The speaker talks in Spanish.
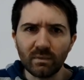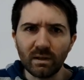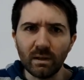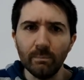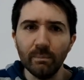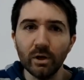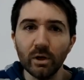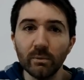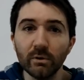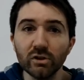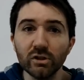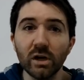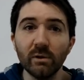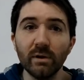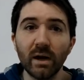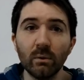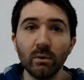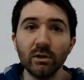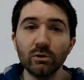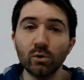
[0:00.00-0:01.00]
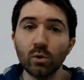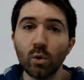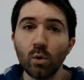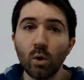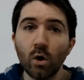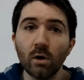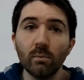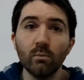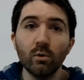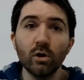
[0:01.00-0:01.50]
pero Moses Brown es un
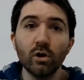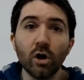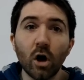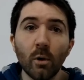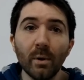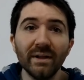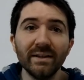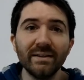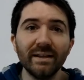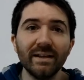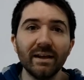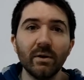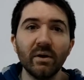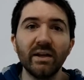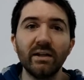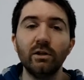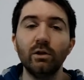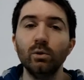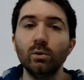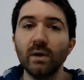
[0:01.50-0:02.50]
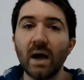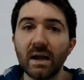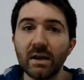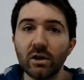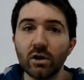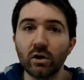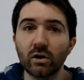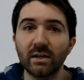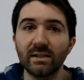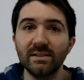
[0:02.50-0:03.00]
jugador muy joven, tiene 21
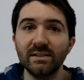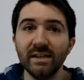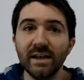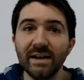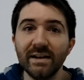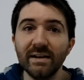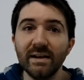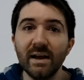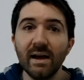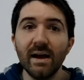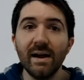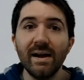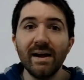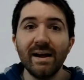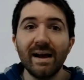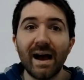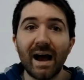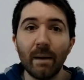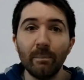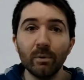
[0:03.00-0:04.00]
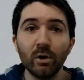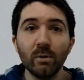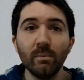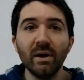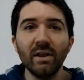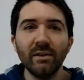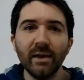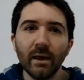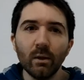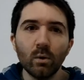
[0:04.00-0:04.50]
años recién, ha
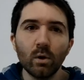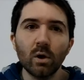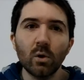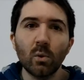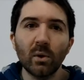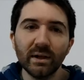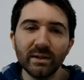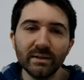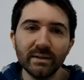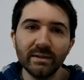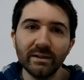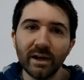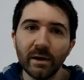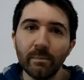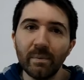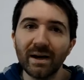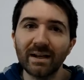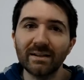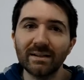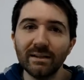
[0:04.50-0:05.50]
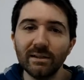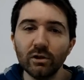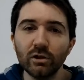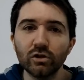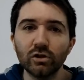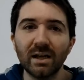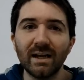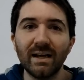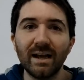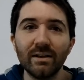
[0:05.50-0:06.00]
promediado en 43
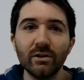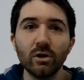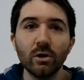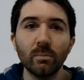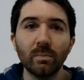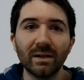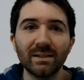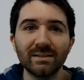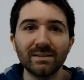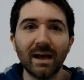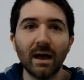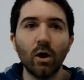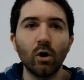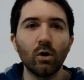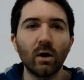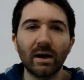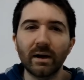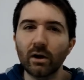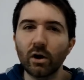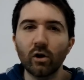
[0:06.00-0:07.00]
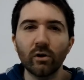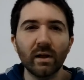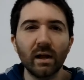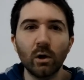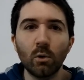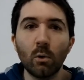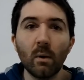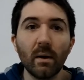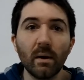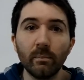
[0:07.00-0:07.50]
partidos el año pasado alrededor de
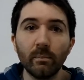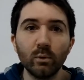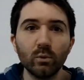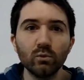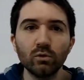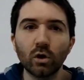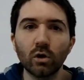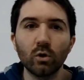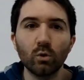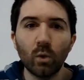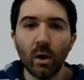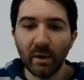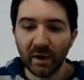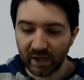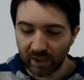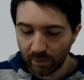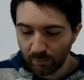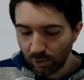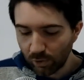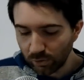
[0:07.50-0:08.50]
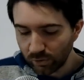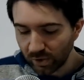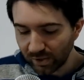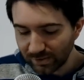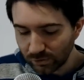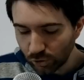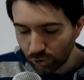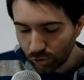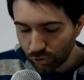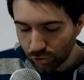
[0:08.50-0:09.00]
9 puntos, 9
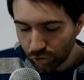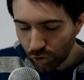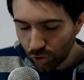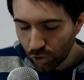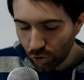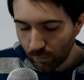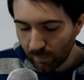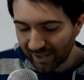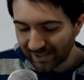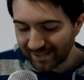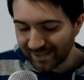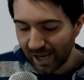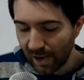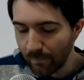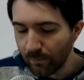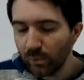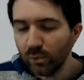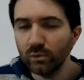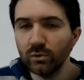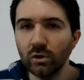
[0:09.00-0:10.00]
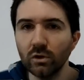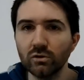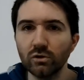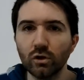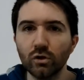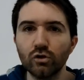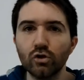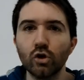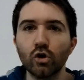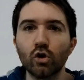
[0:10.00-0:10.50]
rebotes, 8,6 puntos,
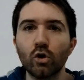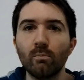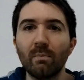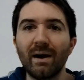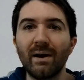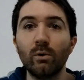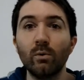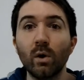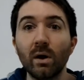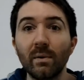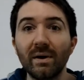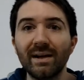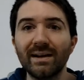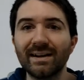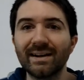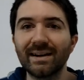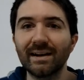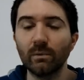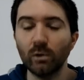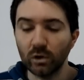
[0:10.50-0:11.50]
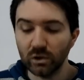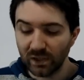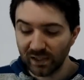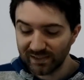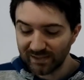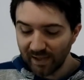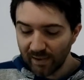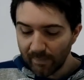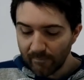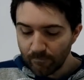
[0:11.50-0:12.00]
8,9
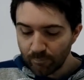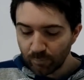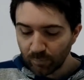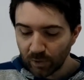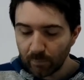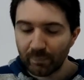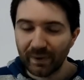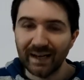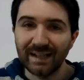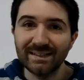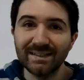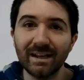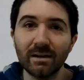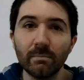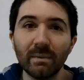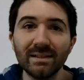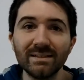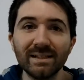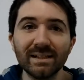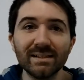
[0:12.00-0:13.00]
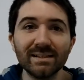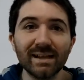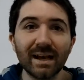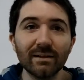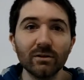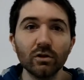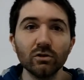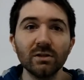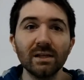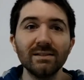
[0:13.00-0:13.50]
rebotes para ser más
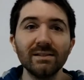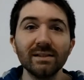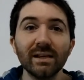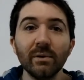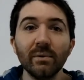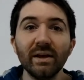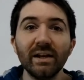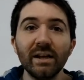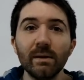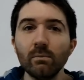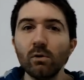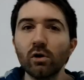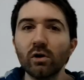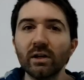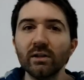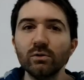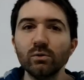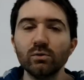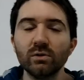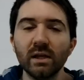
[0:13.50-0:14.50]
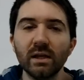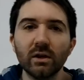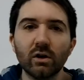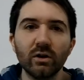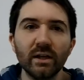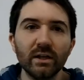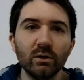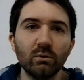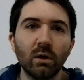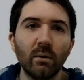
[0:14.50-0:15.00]
exactos, así que veremos qué sucede
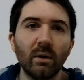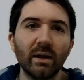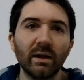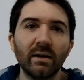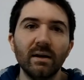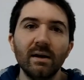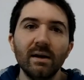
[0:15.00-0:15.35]
con esto. A ver,